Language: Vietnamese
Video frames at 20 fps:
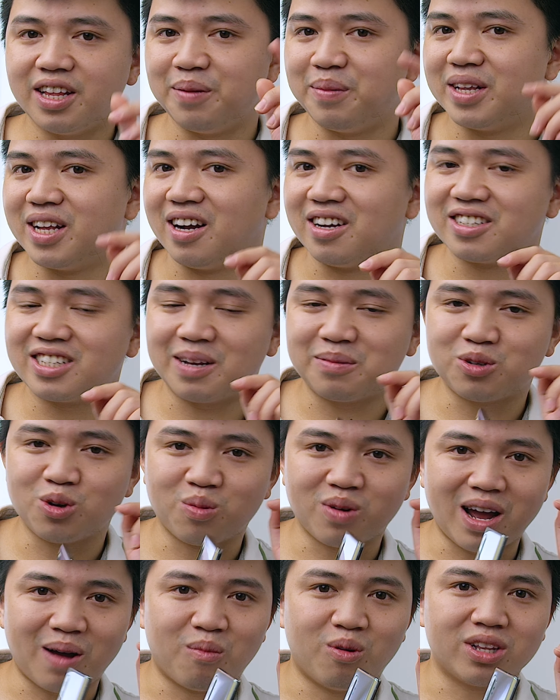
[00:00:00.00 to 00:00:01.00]
Thì bây giờ
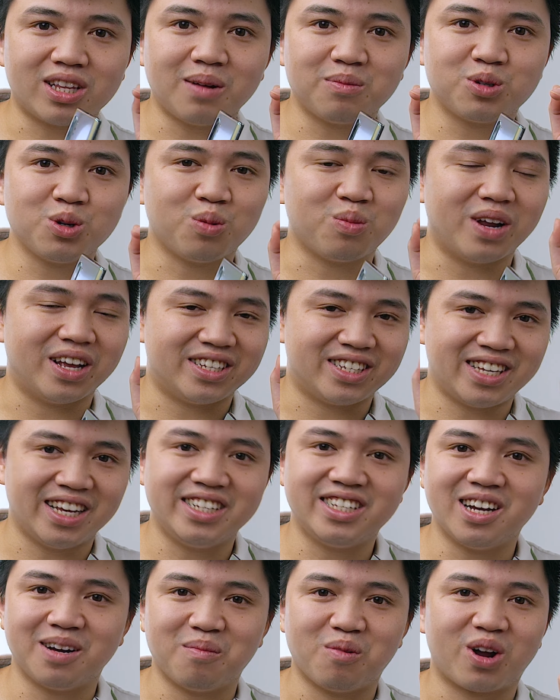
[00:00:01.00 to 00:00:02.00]
Samsung đang muốn tập trung để xây
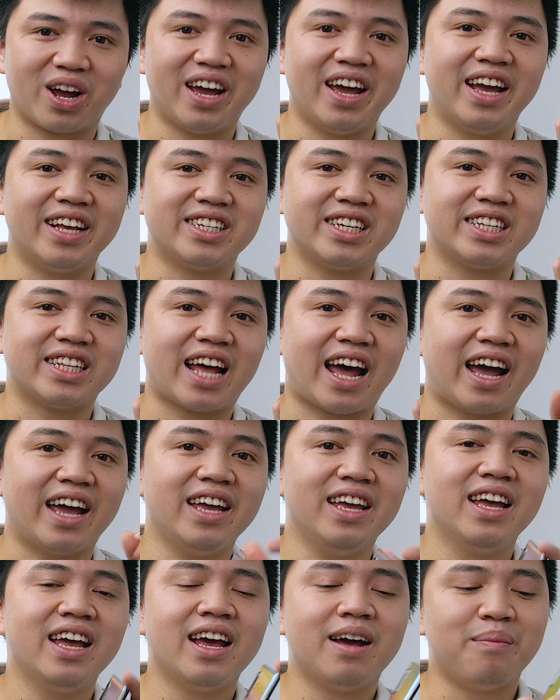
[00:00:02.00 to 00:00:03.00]
dựng một cái hệ sinh thái.
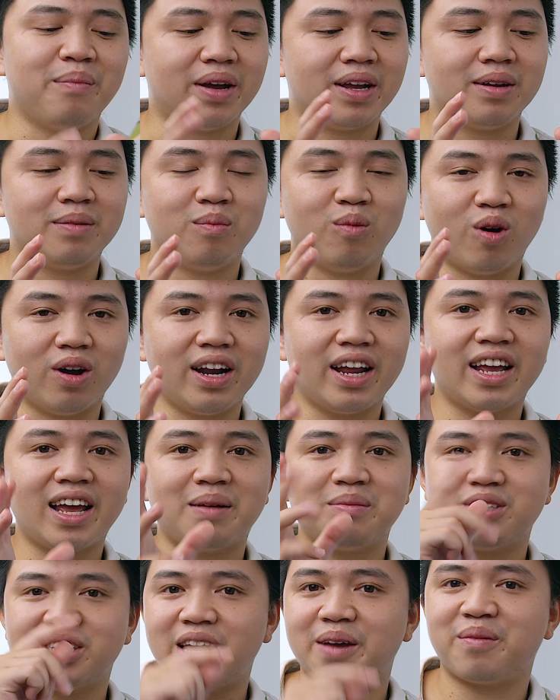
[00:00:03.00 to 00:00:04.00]
Mình muốn anh
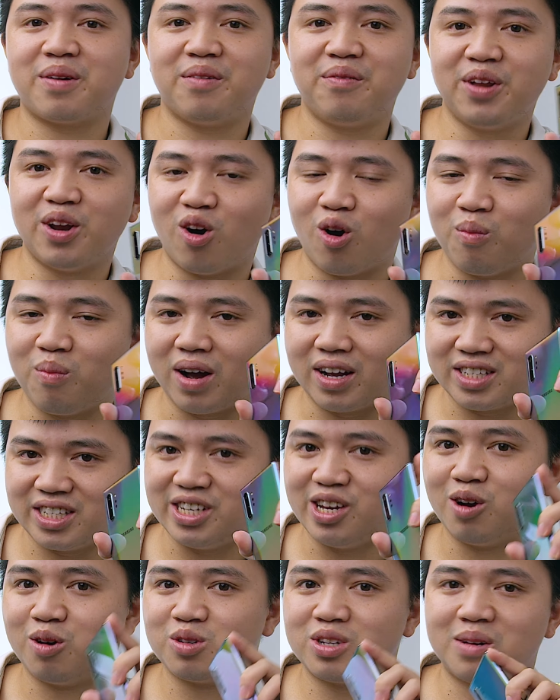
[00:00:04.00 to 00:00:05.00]
em xem cái video mà
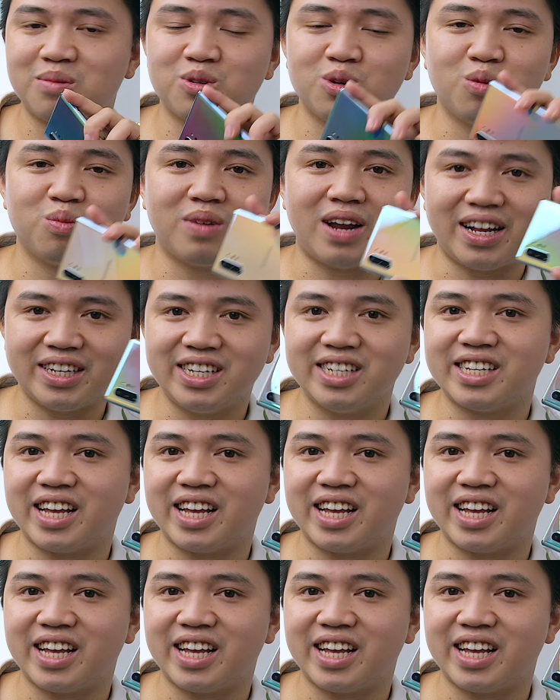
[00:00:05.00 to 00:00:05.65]
xê e ô Samsung đã chia